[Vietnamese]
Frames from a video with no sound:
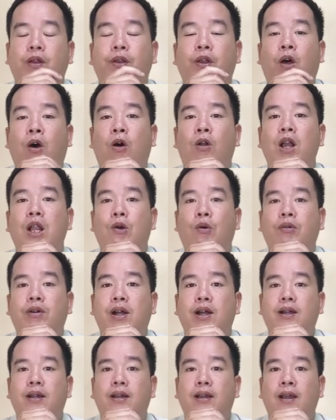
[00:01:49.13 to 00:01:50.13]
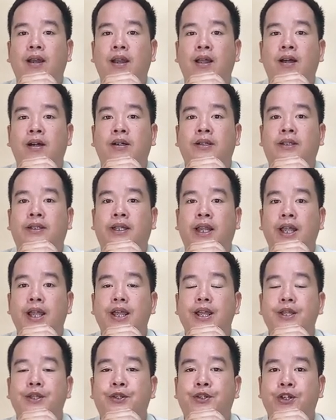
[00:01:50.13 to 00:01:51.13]
đó là gói cước
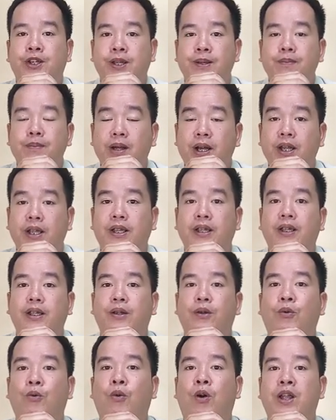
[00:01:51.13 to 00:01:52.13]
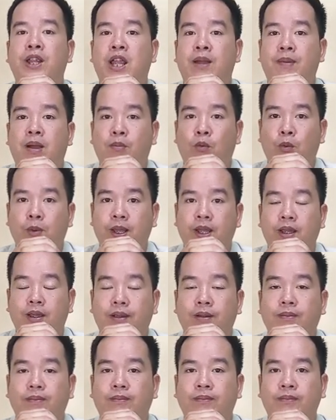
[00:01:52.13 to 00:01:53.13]
LT90 của nhà mạng Mobi
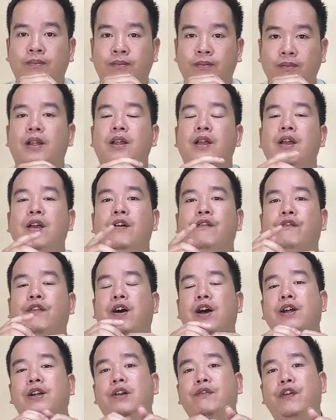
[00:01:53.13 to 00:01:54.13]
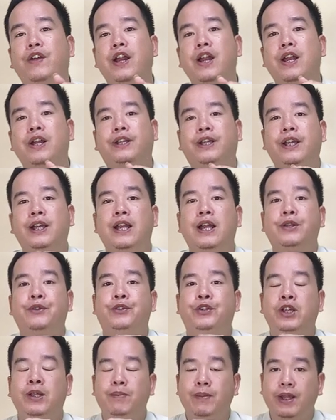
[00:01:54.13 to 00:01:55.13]
với cái phí đăng ký là
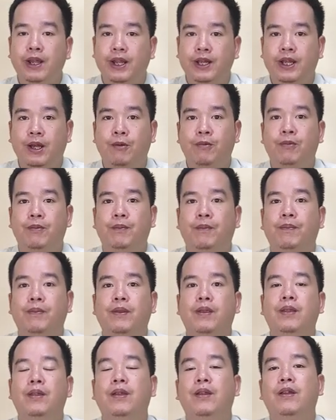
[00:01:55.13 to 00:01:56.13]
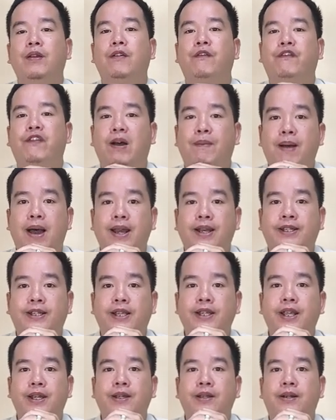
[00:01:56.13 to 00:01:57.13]
90.000 đồng và bạn
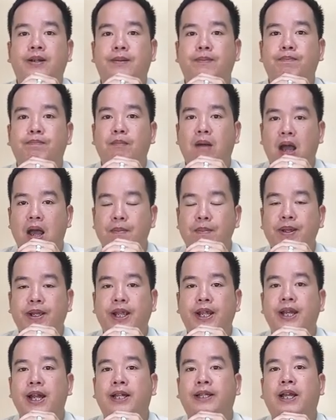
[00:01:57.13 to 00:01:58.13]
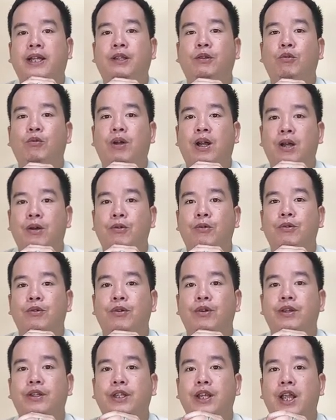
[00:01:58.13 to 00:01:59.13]
sẽ nhận được 30GB data tốc độ cao
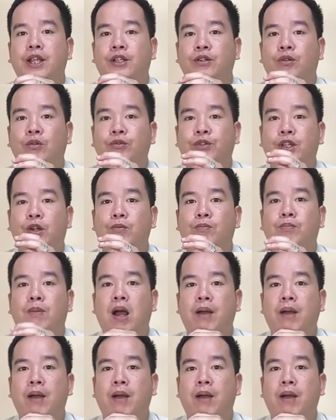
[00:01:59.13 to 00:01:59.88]
để sử dụng trong